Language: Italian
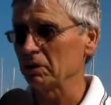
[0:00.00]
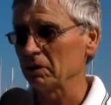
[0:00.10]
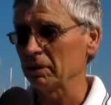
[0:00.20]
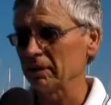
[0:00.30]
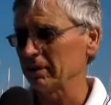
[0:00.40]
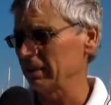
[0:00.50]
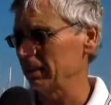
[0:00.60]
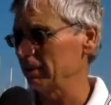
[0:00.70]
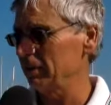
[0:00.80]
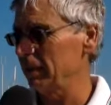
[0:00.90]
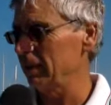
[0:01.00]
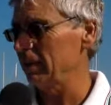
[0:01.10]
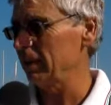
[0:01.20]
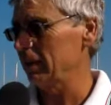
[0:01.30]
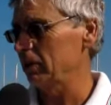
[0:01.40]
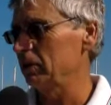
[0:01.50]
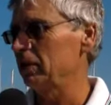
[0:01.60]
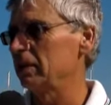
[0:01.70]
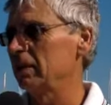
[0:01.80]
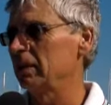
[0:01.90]
io ad andare a vela è,
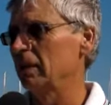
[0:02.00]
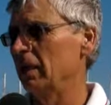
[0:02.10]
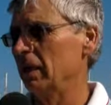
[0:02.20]
si,